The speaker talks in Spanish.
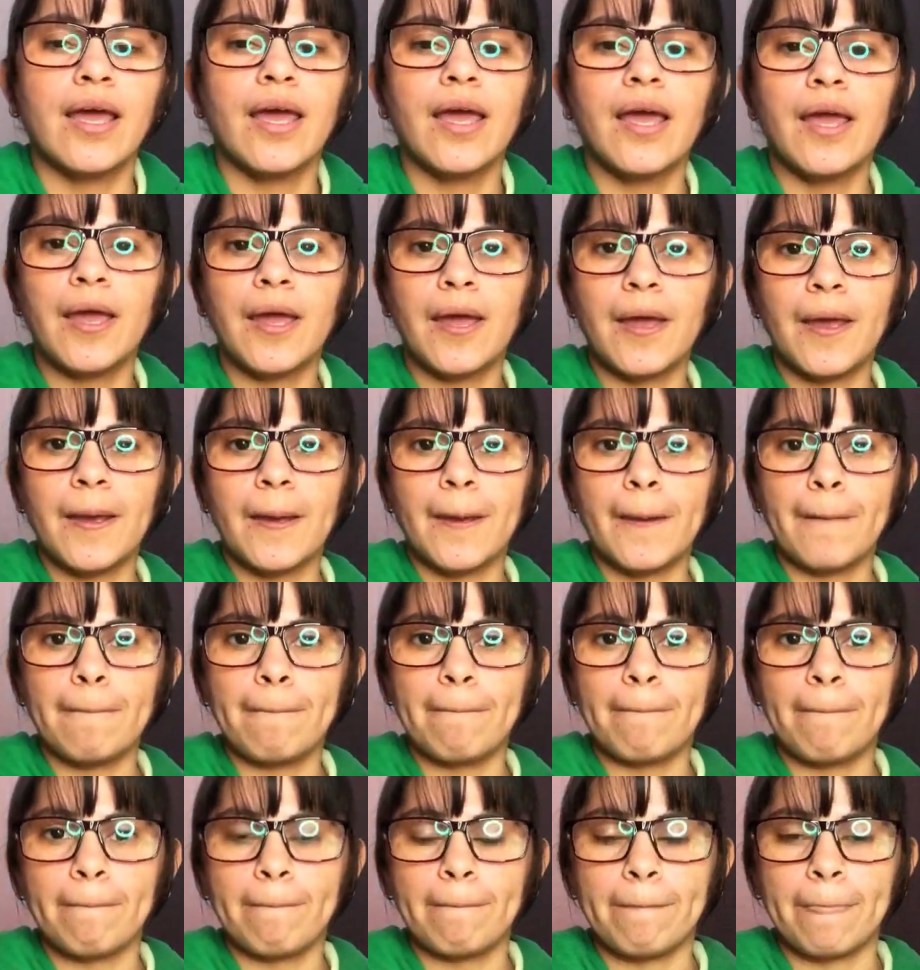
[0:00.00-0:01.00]

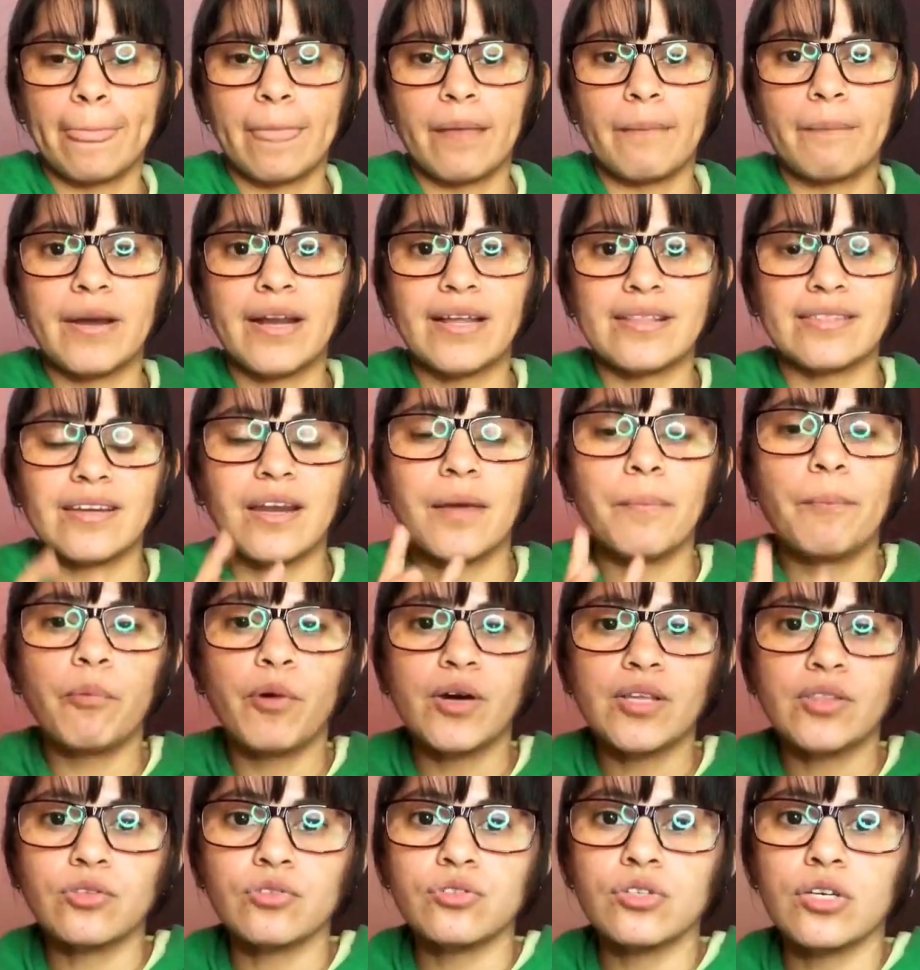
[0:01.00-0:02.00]
em, para tres
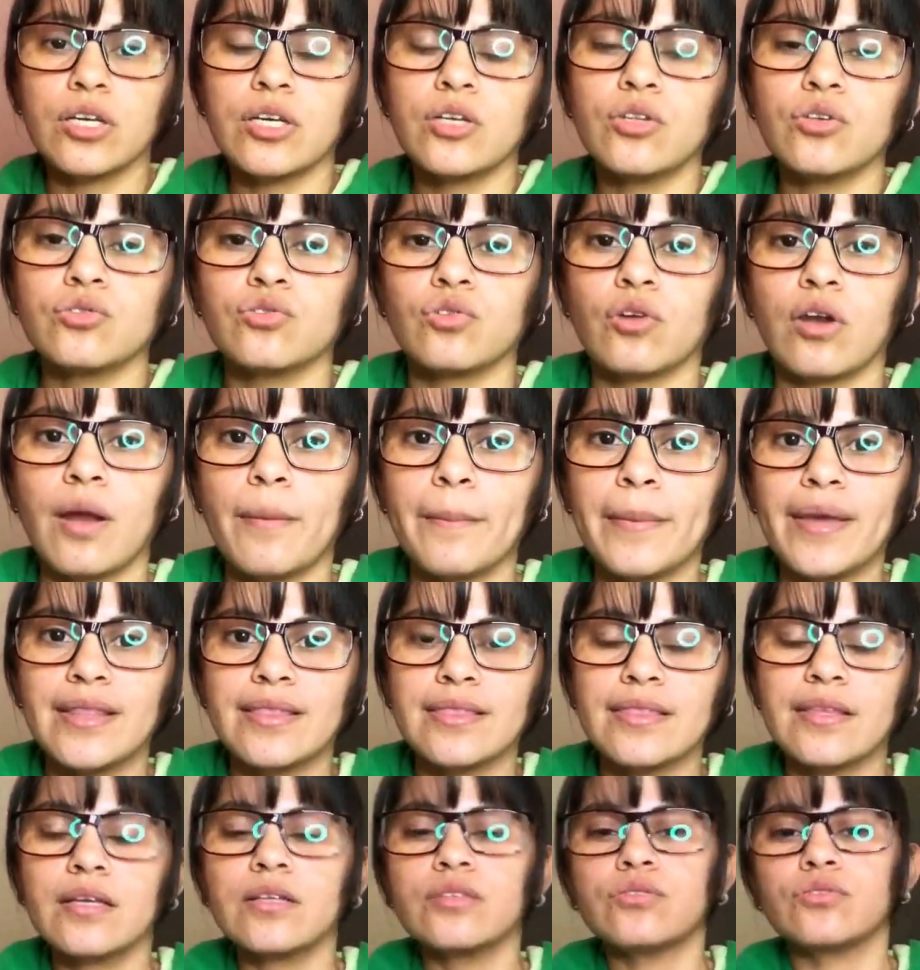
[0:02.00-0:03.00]
puestos seguidos
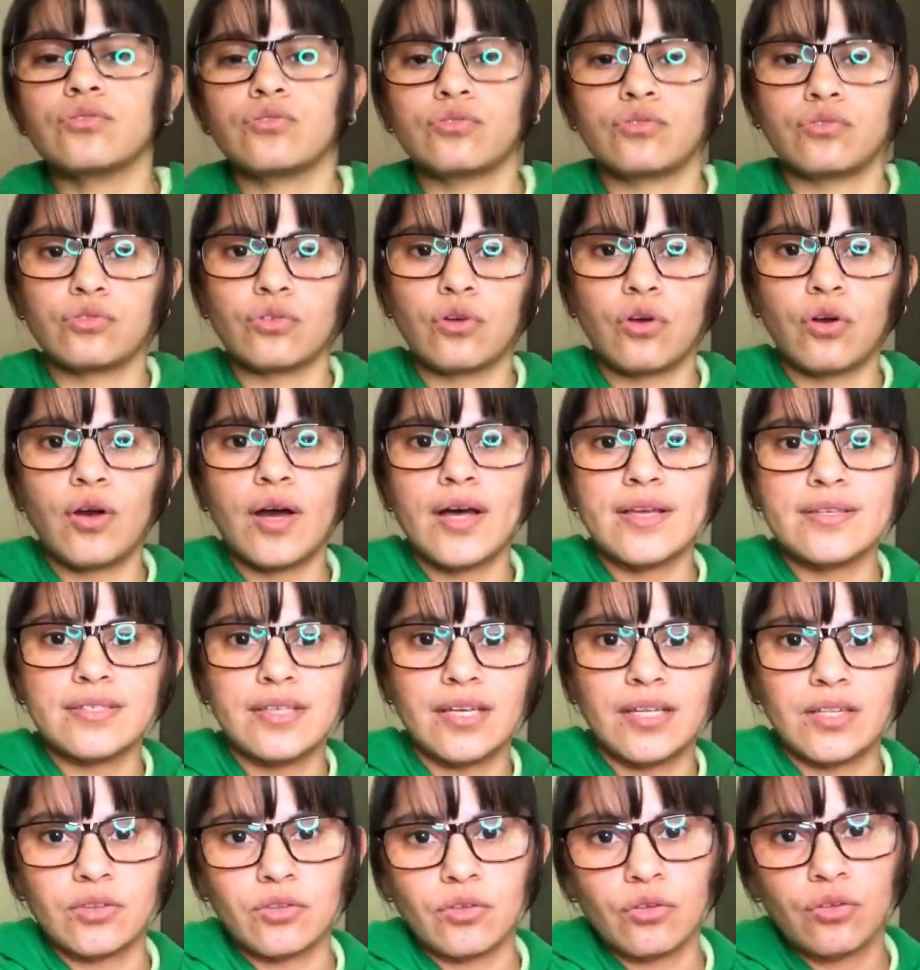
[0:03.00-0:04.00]
solamente son los
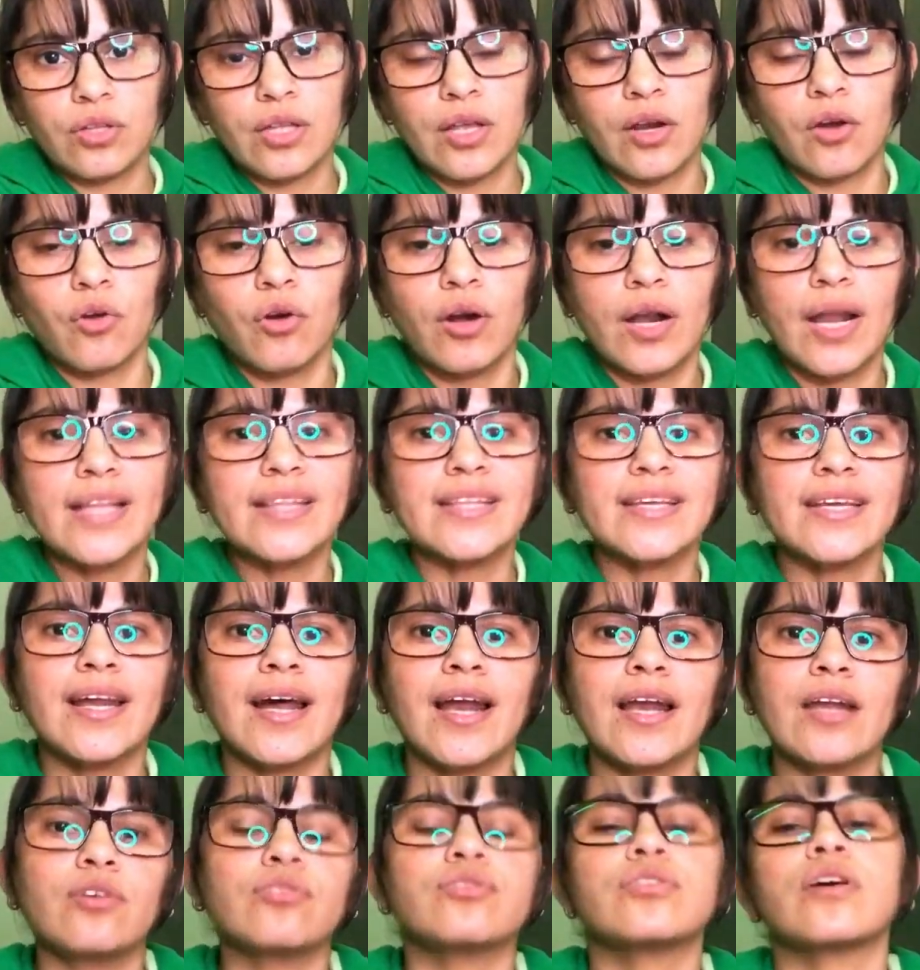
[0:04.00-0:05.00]
asientos de los
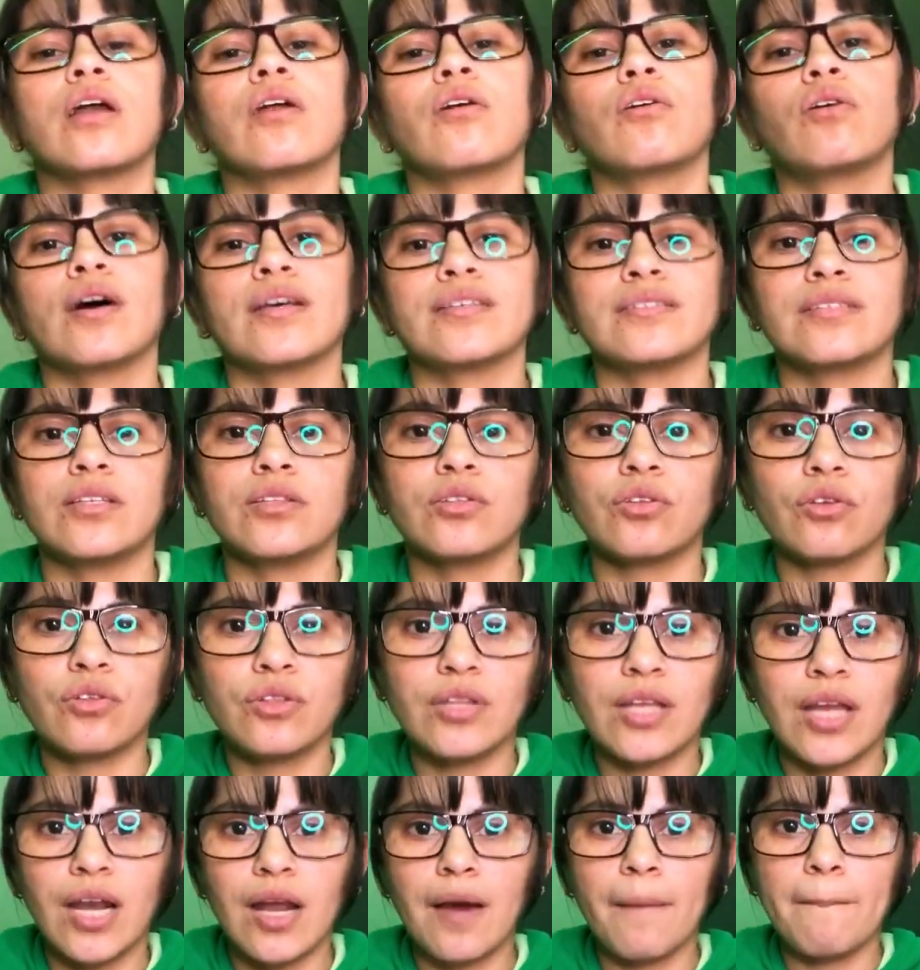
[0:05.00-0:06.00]
laterales, o sea, los
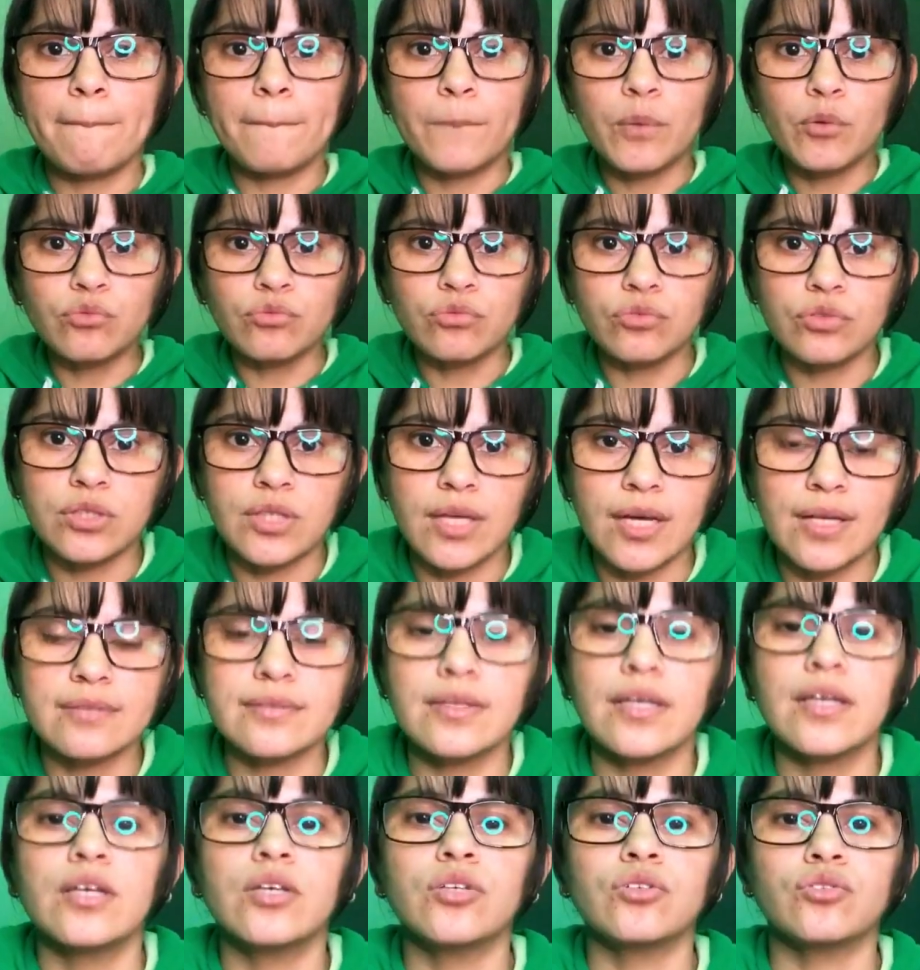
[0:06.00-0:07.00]
asientos de las puntas,